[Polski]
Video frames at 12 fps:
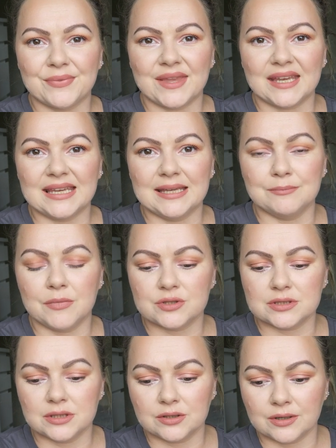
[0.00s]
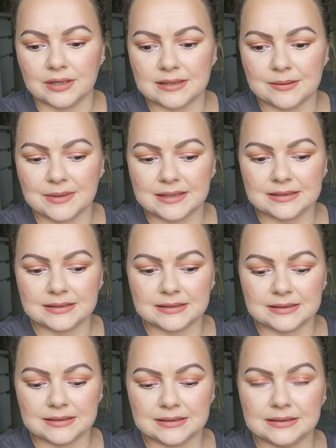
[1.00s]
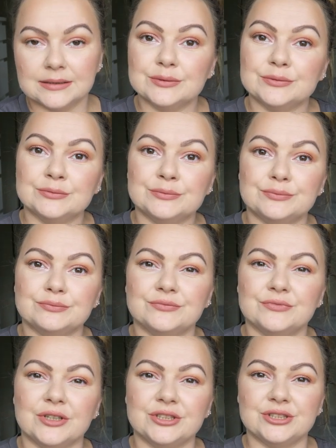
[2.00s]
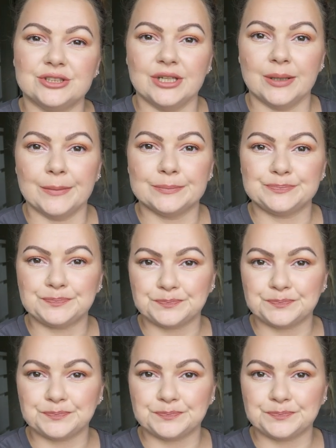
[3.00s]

taki mocny trochę temat właśnie